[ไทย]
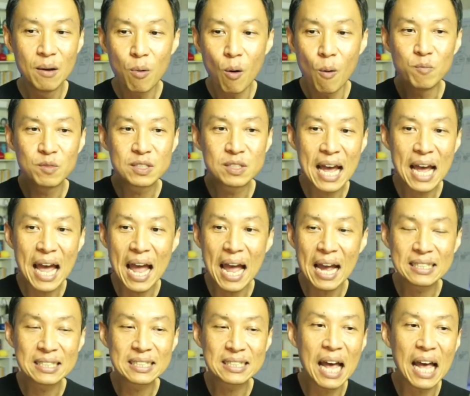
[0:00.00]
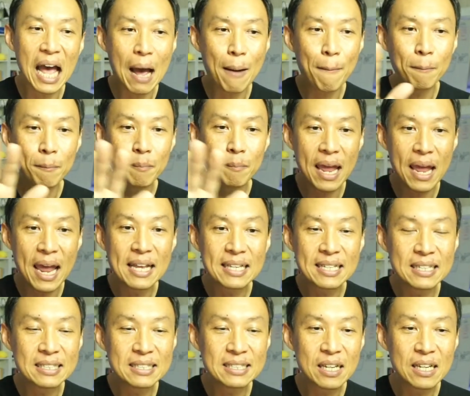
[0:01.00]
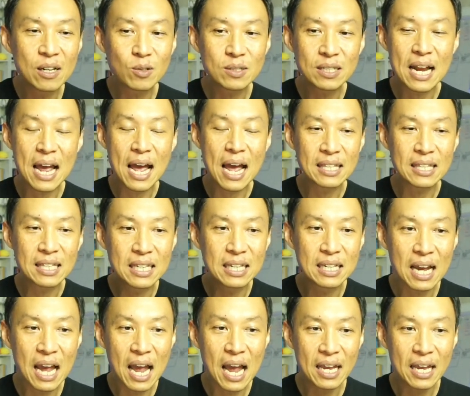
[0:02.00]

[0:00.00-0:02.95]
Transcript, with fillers: ผมจ้าง3เอเจนซี่โฆษณายิ